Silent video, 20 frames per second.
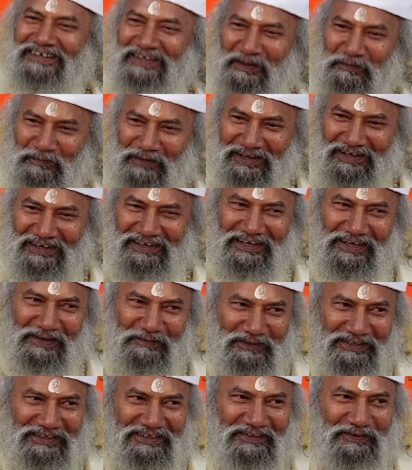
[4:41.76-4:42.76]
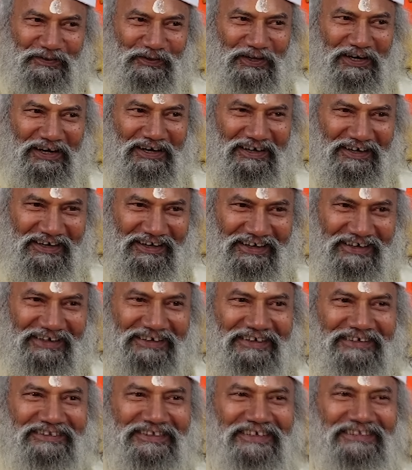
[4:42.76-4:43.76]
कि हमारे यहाँ भी तो हो रहा है
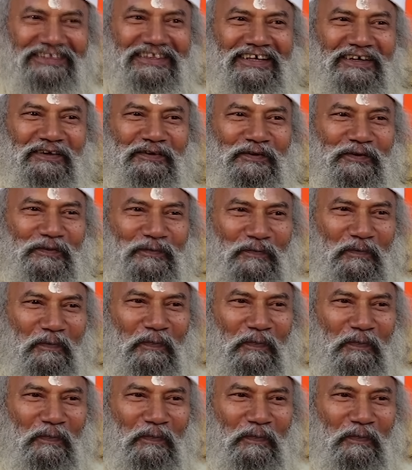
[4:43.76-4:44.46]
देखो